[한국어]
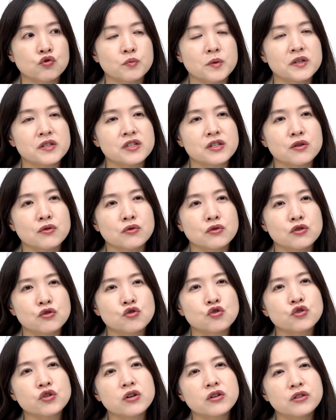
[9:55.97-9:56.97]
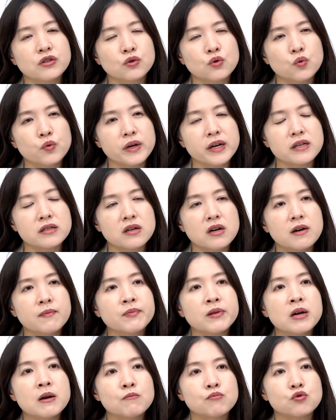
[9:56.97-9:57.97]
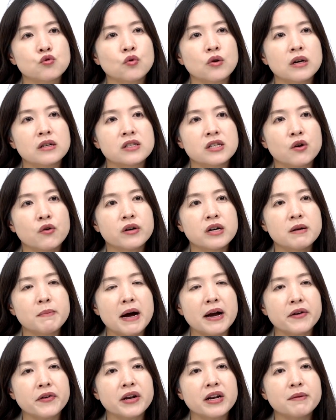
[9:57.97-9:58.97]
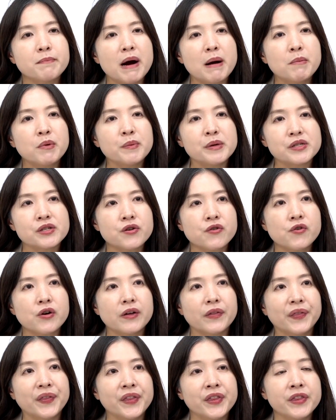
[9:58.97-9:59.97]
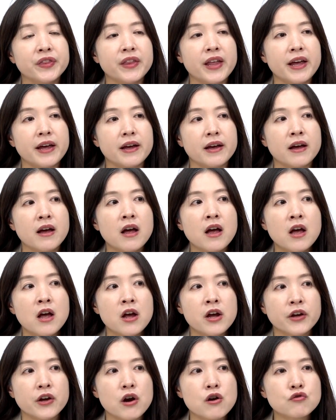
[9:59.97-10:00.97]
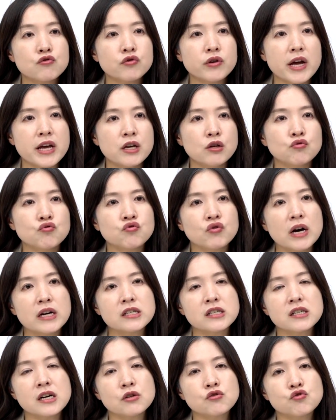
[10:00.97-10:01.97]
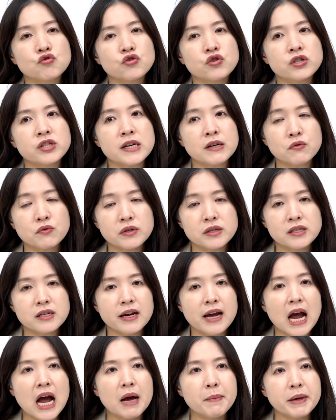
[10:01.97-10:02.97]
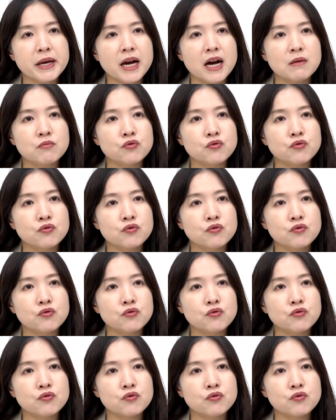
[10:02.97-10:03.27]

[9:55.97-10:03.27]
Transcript: 두 번째로는 추경을 통해서 부족한 재원을 마련하는 방법이 있을 것 같은데 결국에 이 두 가지가 주는 채권시장의 함의가